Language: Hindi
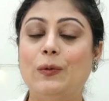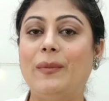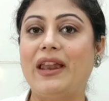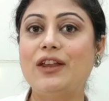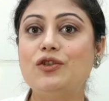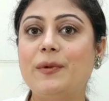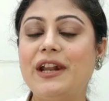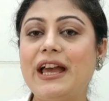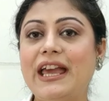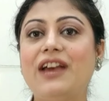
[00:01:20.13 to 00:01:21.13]
तो मैंने जो
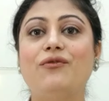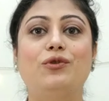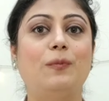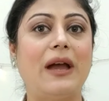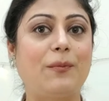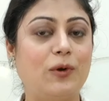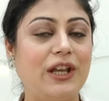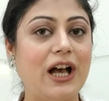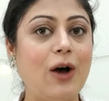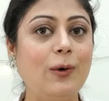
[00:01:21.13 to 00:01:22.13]
बनाए हैं वो तो मैं
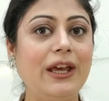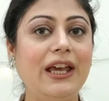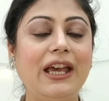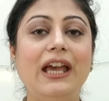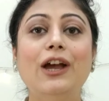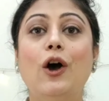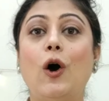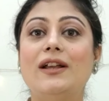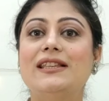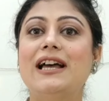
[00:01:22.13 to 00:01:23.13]
आपको दिखाऊँगी ही
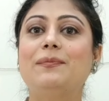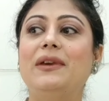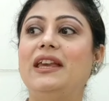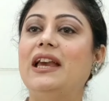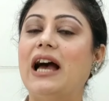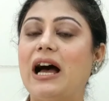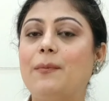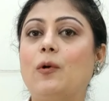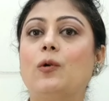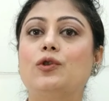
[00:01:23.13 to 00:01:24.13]
और साथ में ही
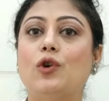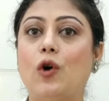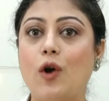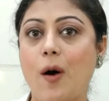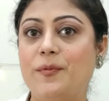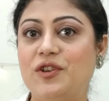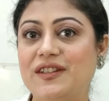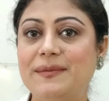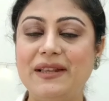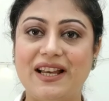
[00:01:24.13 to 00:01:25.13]
आपको कुछ और
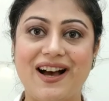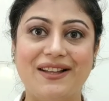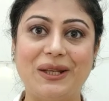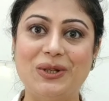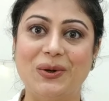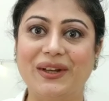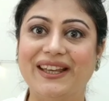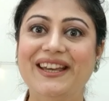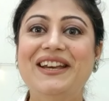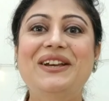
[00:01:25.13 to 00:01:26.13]
ऑप्शन भी दिखाती
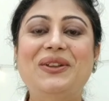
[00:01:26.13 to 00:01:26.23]
जाऊँगी